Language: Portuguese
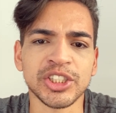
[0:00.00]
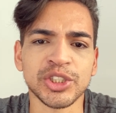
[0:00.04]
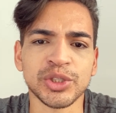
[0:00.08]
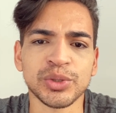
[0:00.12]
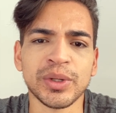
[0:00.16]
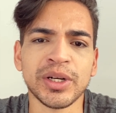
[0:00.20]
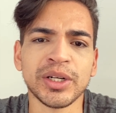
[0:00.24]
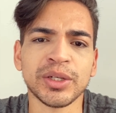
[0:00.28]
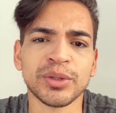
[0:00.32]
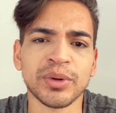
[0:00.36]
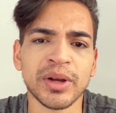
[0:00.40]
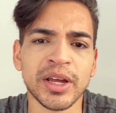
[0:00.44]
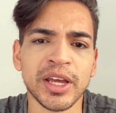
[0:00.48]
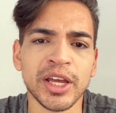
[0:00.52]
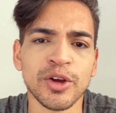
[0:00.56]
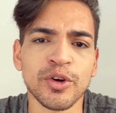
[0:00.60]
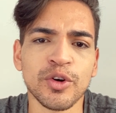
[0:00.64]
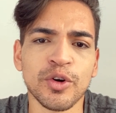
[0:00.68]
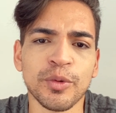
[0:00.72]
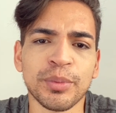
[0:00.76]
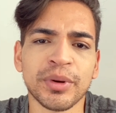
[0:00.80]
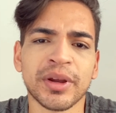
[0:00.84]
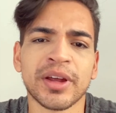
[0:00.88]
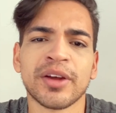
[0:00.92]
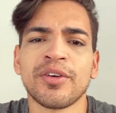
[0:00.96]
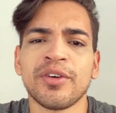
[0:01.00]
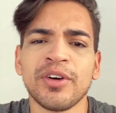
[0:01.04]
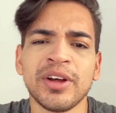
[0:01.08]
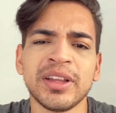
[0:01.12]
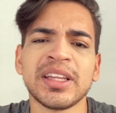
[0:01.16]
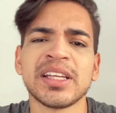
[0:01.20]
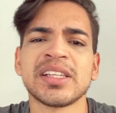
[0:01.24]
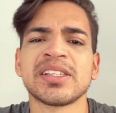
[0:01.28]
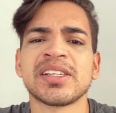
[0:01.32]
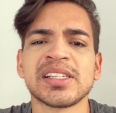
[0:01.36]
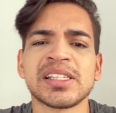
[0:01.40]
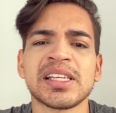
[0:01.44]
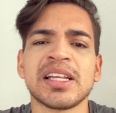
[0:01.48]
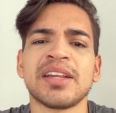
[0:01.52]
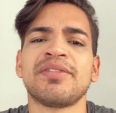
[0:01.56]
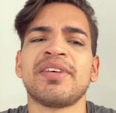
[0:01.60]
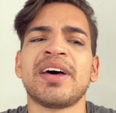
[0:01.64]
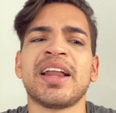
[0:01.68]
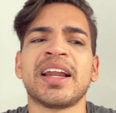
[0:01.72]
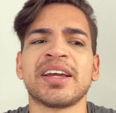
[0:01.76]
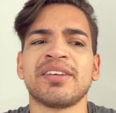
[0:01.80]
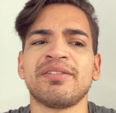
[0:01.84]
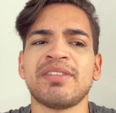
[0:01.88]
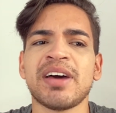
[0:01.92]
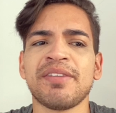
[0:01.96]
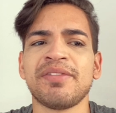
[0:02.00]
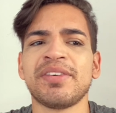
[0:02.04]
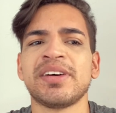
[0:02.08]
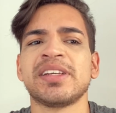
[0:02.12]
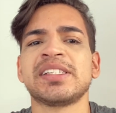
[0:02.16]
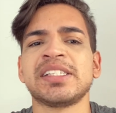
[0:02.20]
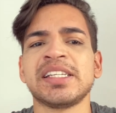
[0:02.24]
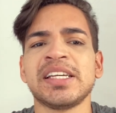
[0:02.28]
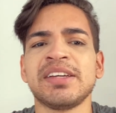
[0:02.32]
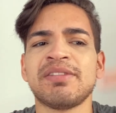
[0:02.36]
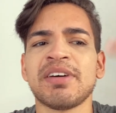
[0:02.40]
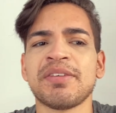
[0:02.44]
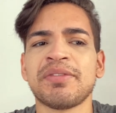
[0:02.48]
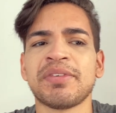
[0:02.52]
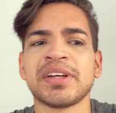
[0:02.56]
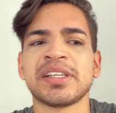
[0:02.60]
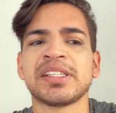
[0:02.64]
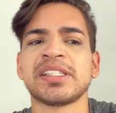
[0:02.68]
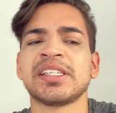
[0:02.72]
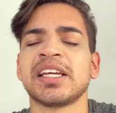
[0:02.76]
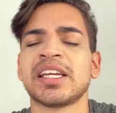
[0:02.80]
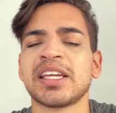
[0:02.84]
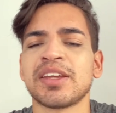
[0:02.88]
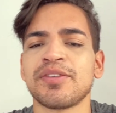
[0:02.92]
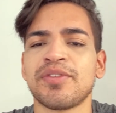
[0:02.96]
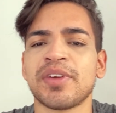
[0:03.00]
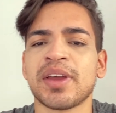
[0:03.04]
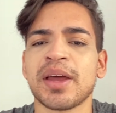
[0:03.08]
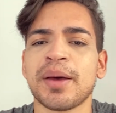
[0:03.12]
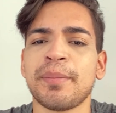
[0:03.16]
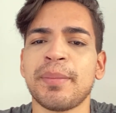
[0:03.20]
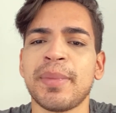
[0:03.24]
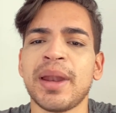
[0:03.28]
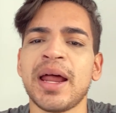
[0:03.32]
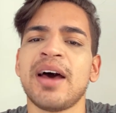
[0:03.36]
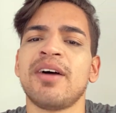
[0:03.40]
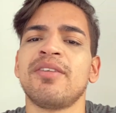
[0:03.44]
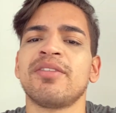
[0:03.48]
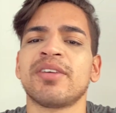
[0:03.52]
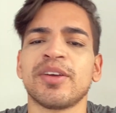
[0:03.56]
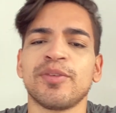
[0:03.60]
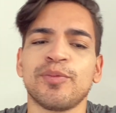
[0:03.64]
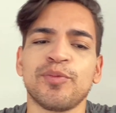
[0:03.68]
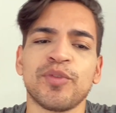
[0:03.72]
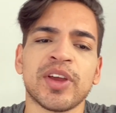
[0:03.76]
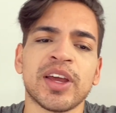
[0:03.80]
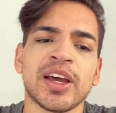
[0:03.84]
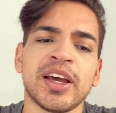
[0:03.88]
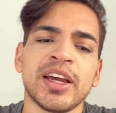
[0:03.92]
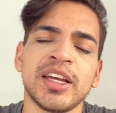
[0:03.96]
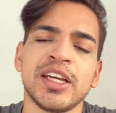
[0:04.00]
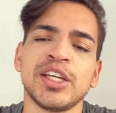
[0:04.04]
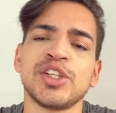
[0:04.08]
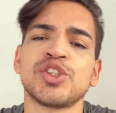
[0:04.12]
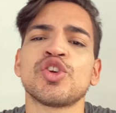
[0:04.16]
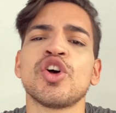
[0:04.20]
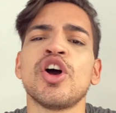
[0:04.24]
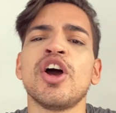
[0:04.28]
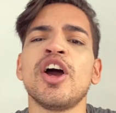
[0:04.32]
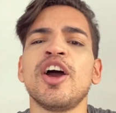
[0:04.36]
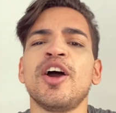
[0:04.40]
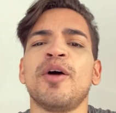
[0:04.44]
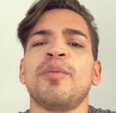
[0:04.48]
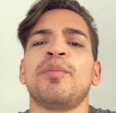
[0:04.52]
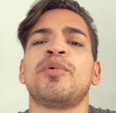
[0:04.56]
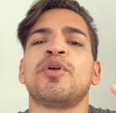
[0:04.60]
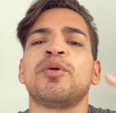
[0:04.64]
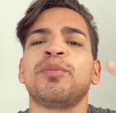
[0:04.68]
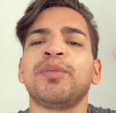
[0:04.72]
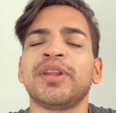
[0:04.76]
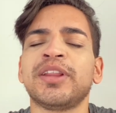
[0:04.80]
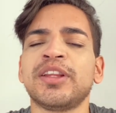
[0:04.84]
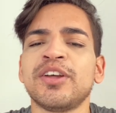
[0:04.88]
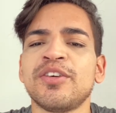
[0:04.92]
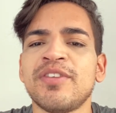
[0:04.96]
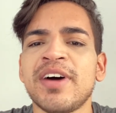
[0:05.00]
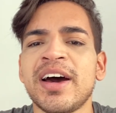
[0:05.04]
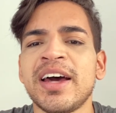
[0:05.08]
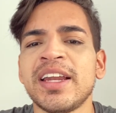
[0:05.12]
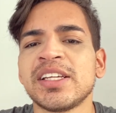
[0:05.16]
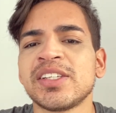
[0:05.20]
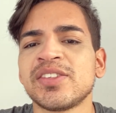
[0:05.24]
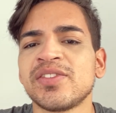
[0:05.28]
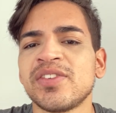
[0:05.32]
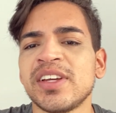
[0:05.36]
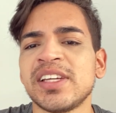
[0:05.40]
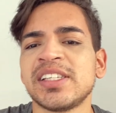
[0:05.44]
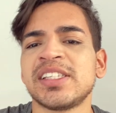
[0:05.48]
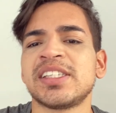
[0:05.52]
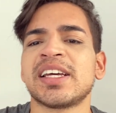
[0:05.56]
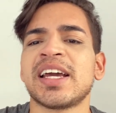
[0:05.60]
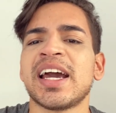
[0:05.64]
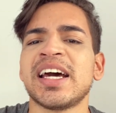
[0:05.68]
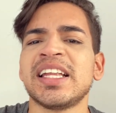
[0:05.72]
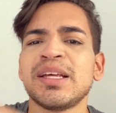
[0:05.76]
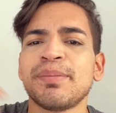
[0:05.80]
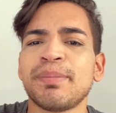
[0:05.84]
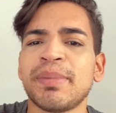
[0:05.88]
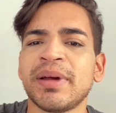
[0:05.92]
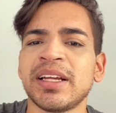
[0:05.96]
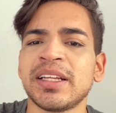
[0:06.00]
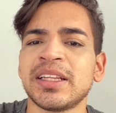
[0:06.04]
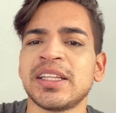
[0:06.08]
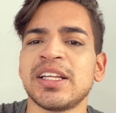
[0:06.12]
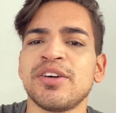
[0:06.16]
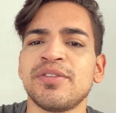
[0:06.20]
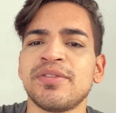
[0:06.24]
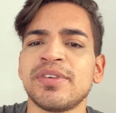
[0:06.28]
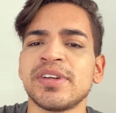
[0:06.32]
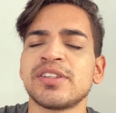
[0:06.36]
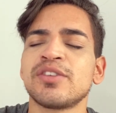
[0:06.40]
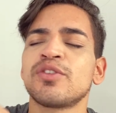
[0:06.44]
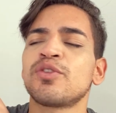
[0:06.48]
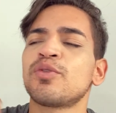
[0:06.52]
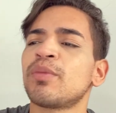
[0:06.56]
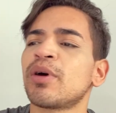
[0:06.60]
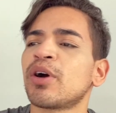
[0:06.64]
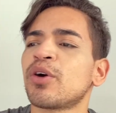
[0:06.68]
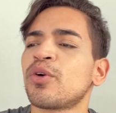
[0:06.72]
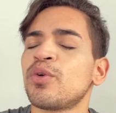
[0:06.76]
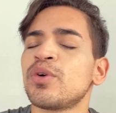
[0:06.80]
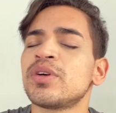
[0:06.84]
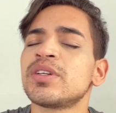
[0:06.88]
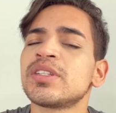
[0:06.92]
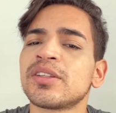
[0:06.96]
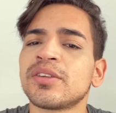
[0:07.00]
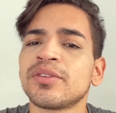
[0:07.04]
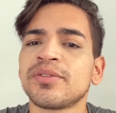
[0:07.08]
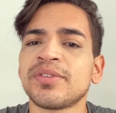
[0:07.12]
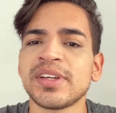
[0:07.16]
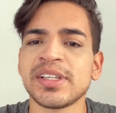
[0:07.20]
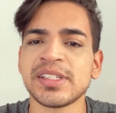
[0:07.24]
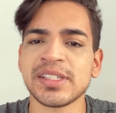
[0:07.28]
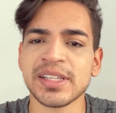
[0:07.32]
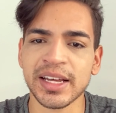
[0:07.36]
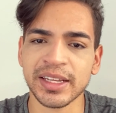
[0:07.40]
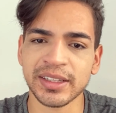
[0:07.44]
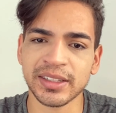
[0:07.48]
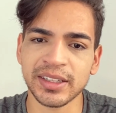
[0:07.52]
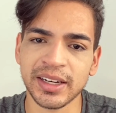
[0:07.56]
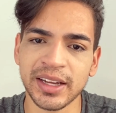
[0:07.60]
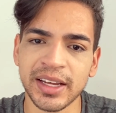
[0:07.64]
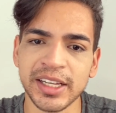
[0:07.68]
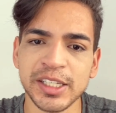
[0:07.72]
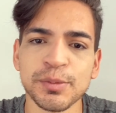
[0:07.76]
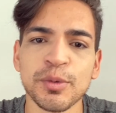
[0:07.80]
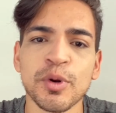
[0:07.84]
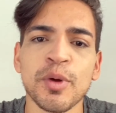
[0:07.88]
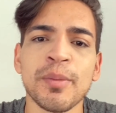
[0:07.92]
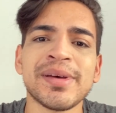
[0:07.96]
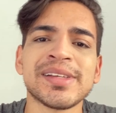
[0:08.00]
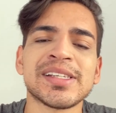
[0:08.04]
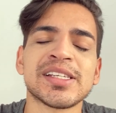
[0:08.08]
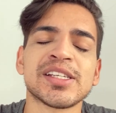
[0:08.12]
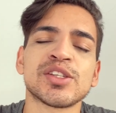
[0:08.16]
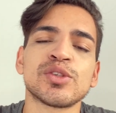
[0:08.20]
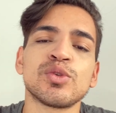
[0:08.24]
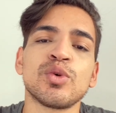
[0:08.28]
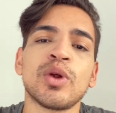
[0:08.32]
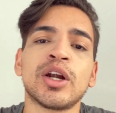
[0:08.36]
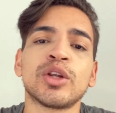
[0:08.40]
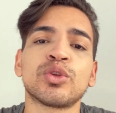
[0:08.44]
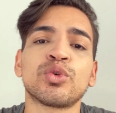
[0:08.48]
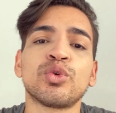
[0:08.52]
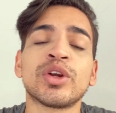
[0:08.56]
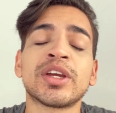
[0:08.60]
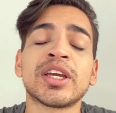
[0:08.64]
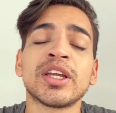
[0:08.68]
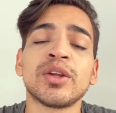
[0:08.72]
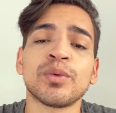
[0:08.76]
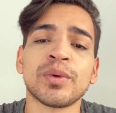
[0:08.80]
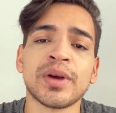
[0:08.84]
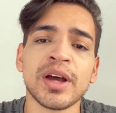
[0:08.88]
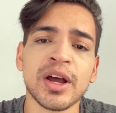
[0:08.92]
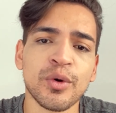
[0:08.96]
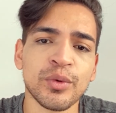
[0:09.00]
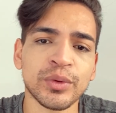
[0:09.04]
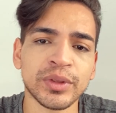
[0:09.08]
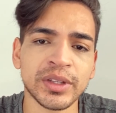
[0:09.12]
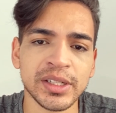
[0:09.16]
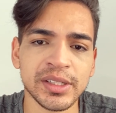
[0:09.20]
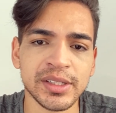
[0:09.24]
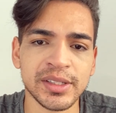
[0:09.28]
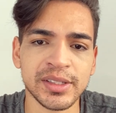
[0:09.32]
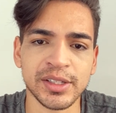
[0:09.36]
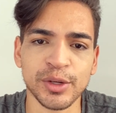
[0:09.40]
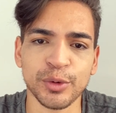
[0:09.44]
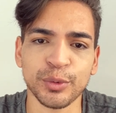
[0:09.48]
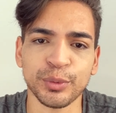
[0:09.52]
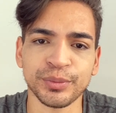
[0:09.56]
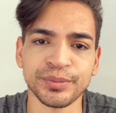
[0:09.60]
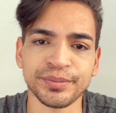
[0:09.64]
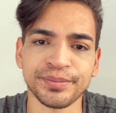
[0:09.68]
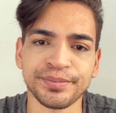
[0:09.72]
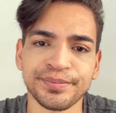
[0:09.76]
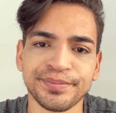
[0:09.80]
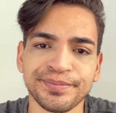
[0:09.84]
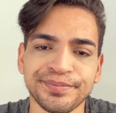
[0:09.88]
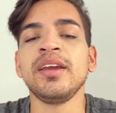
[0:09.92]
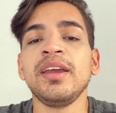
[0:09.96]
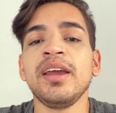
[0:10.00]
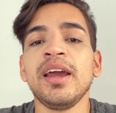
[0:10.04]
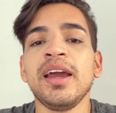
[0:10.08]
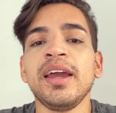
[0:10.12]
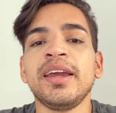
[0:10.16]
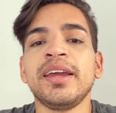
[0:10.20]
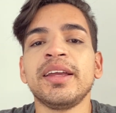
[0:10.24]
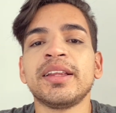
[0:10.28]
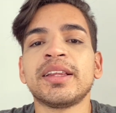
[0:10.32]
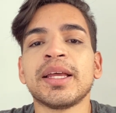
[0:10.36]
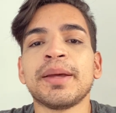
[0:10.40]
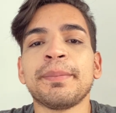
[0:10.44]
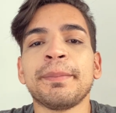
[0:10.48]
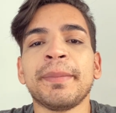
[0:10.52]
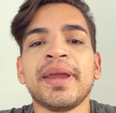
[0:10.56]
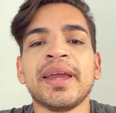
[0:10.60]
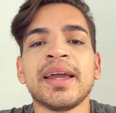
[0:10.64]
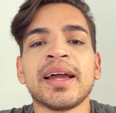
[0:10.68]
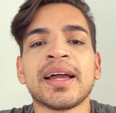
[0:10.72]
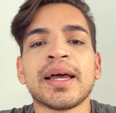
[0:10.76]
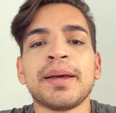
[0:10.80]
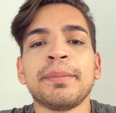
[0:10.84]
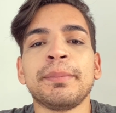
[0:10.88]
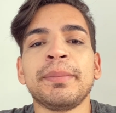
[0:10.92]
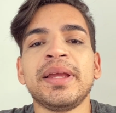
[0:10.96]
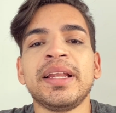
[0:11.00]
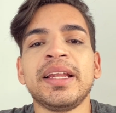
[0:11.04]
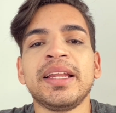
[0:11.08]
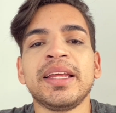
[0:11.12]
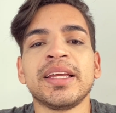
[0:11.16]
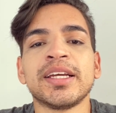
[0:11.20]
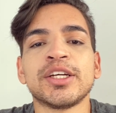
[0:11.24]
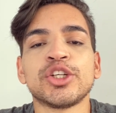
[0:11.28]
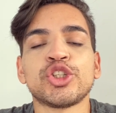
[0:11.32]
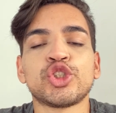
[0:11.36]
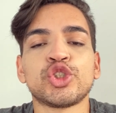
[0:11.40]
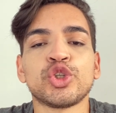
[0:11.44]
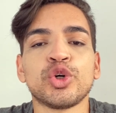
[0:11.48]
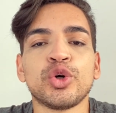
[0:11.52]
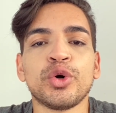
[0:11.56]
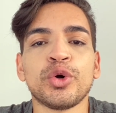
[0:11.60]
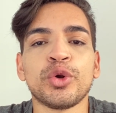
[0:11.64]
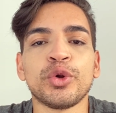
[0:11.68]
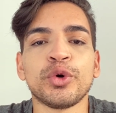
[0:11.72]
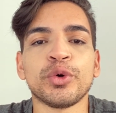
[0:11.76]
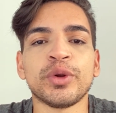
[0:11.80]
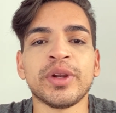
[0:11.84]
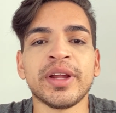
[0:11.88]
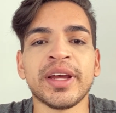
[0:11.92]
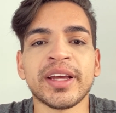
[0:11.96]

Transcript: O Arthur arregou. Porque quantas vezes ele fala que vai fazer, vai fazer, que fica bravo, que fica isso. Prometeu várias vezes e cada paredão fazer alguma coisa e não fez nada, né? As promessas do Arthur que nunca aconteceu. E aí também a Camilinha chorou, né?